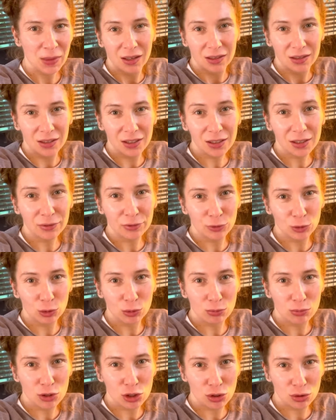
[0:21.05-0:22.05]
Дело в
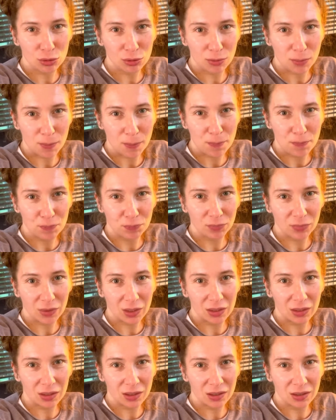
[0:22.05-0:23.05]
том, что
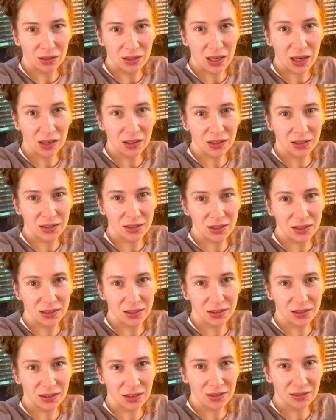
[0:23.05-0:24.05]
э, я
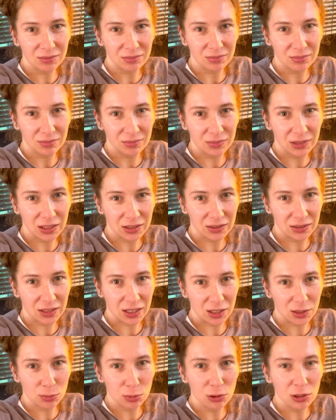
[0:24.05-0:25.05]
хотела
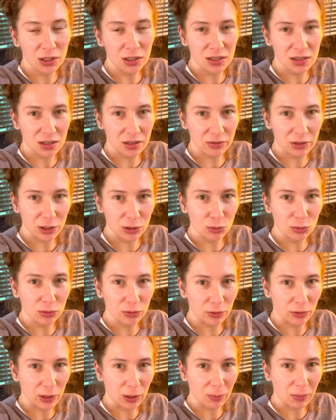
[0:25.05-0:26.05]
достать более достоверную
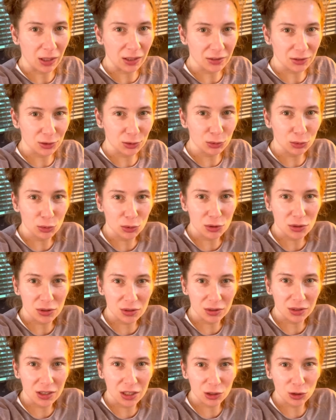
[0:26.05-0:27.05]
информацию, то есть
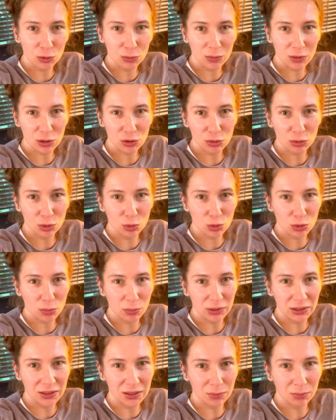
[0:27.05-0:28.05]
где-то у меня что-то уже
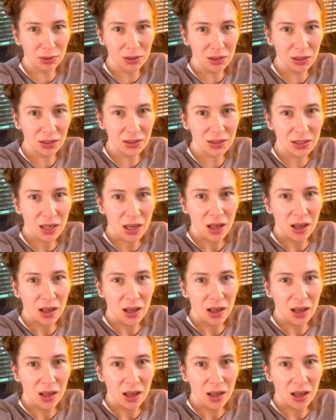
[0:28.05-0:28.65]
подзабылось,